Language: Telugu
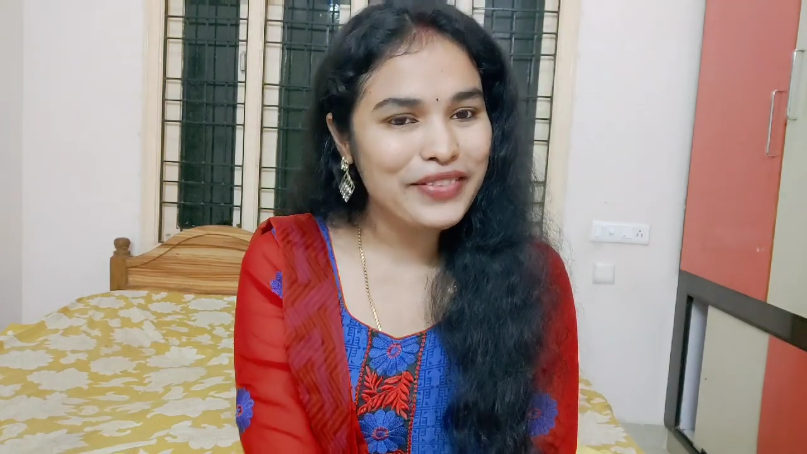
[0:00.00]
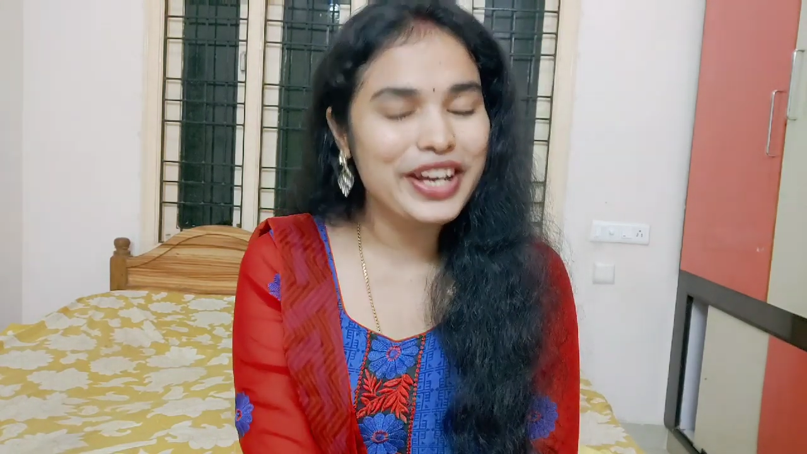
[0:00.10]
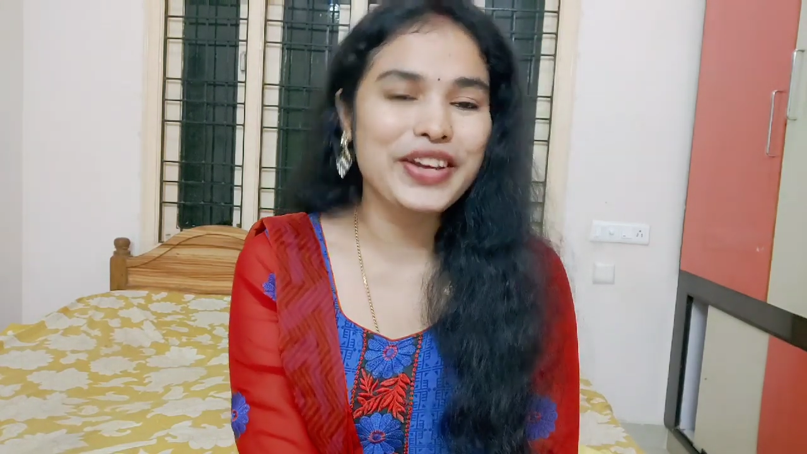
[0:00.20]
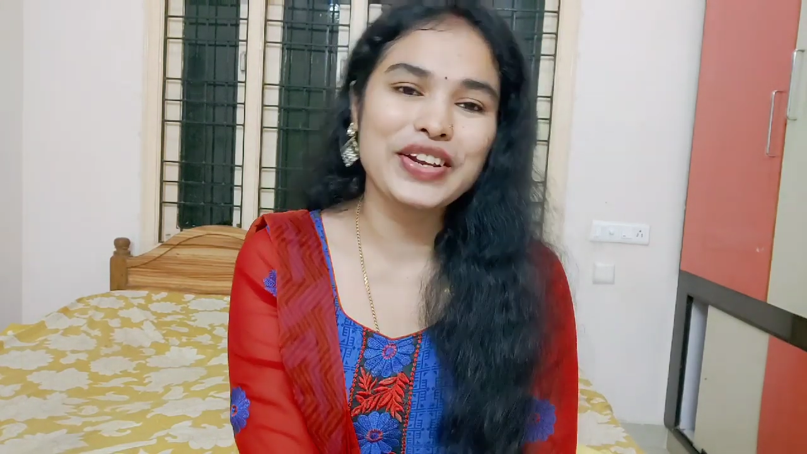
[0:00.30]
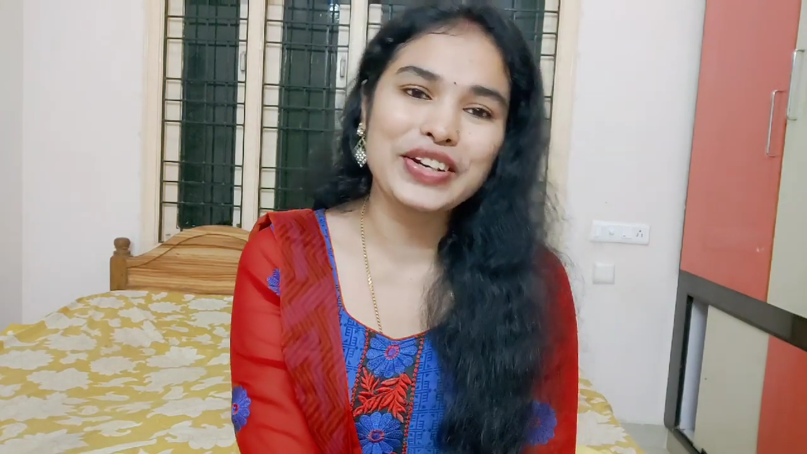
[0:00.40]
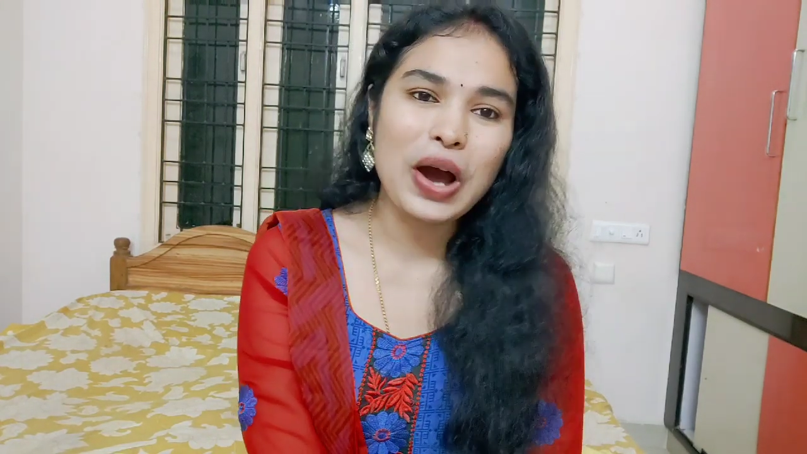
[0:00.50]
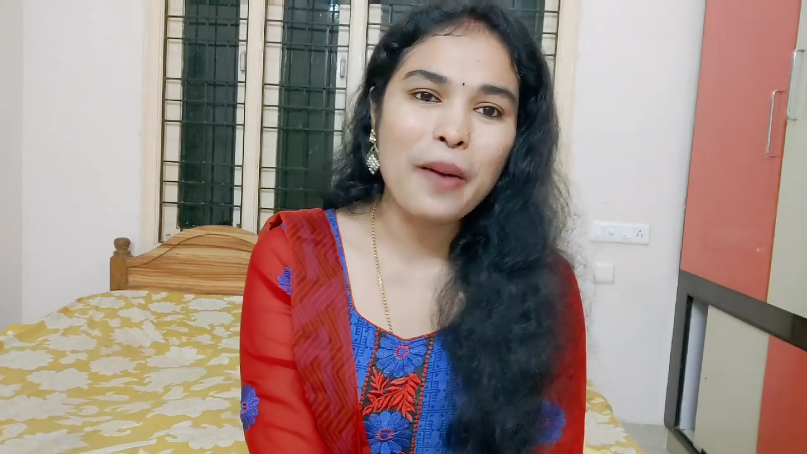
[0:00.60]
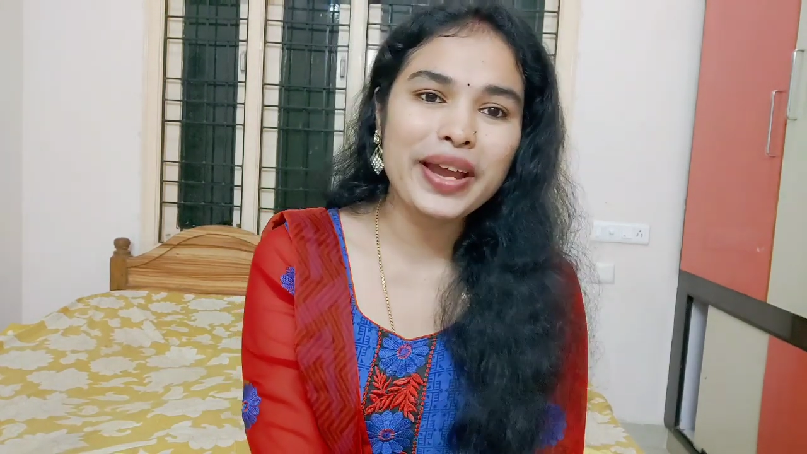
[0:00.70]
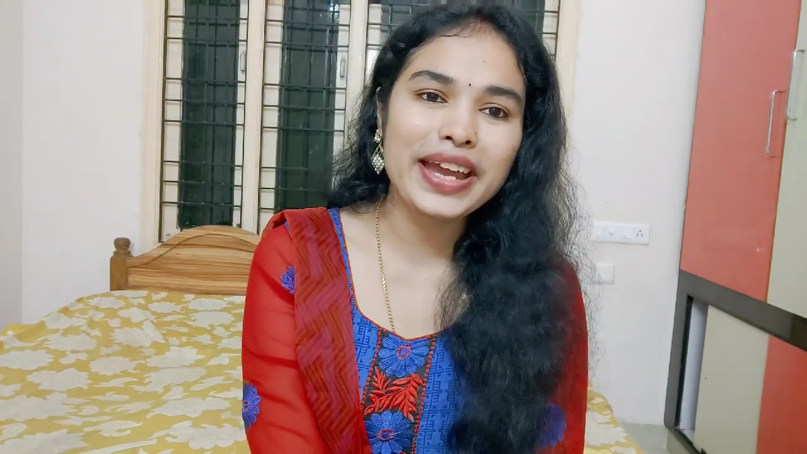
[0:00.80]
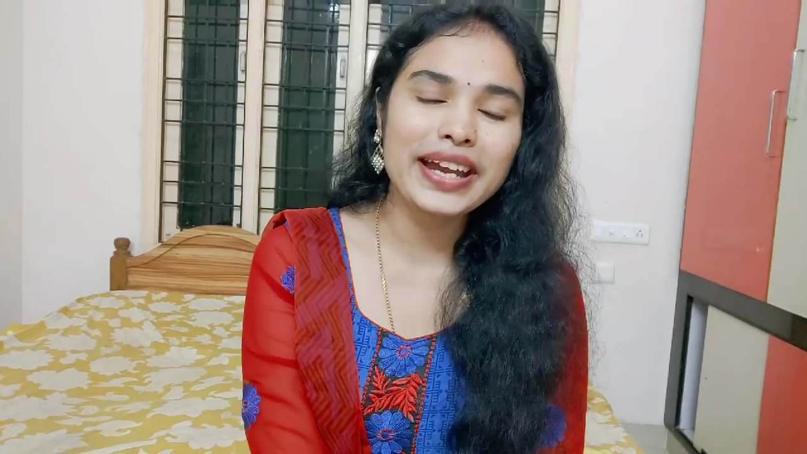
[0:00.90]
వీడియోలో
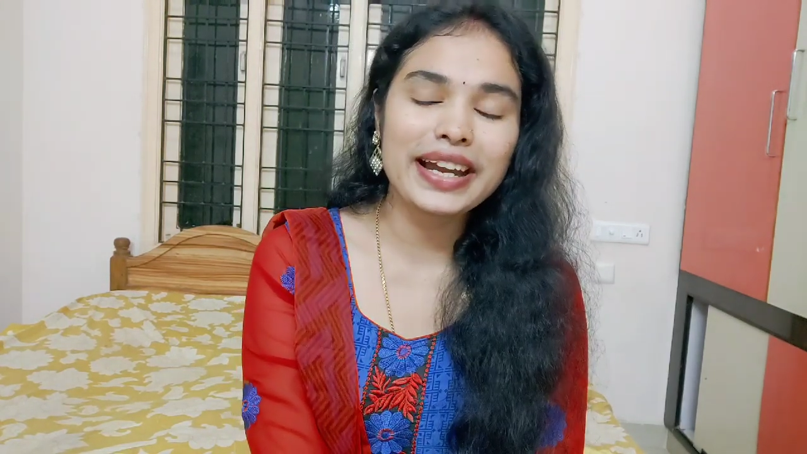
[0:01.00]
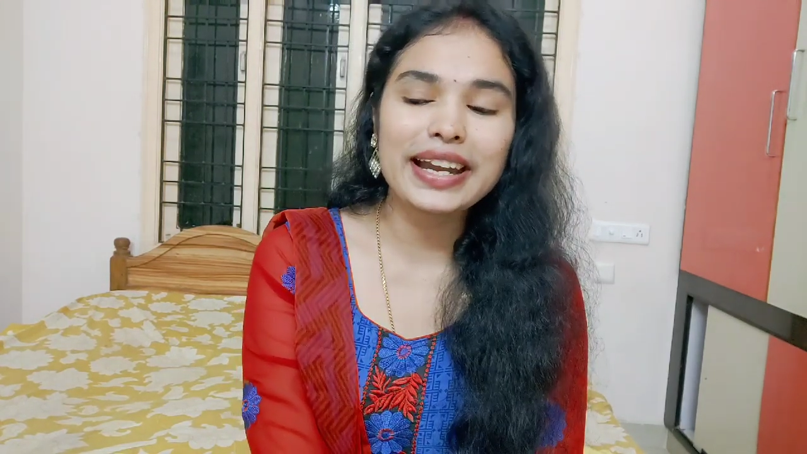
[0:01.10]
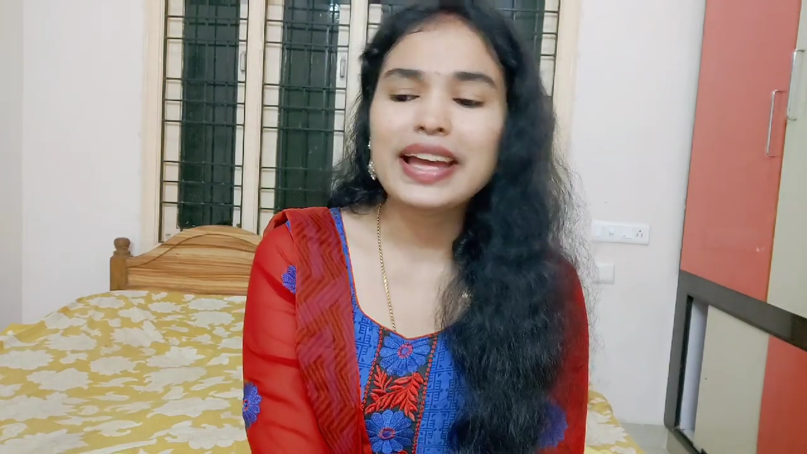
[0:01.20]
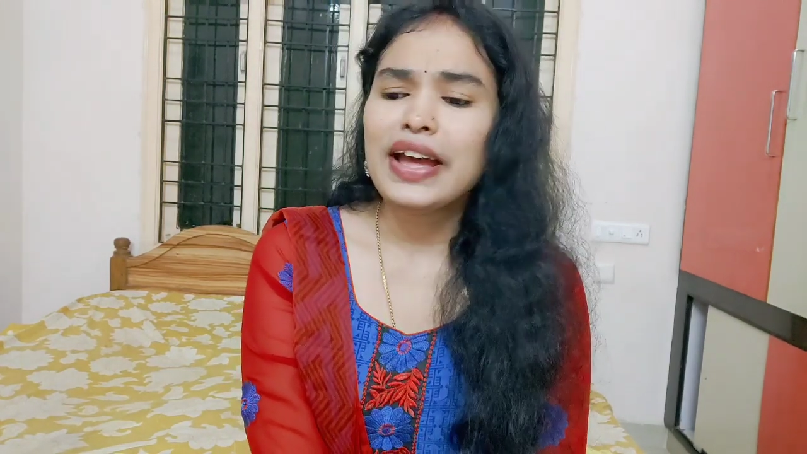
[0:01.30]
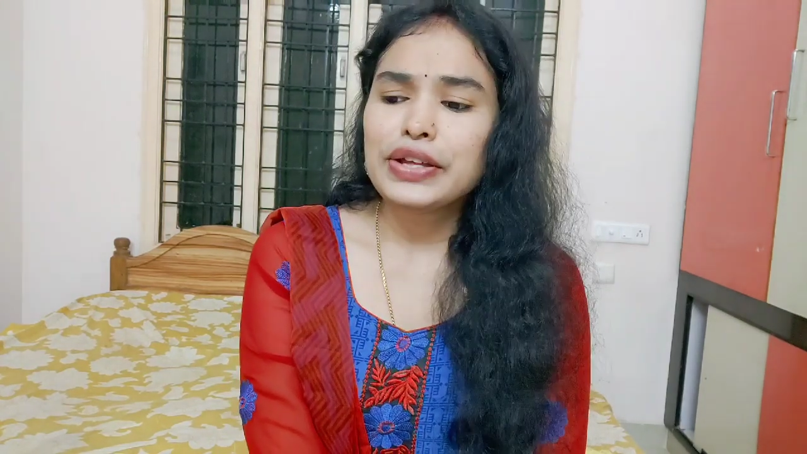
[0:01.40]
టాపిక్ ఏంటంటే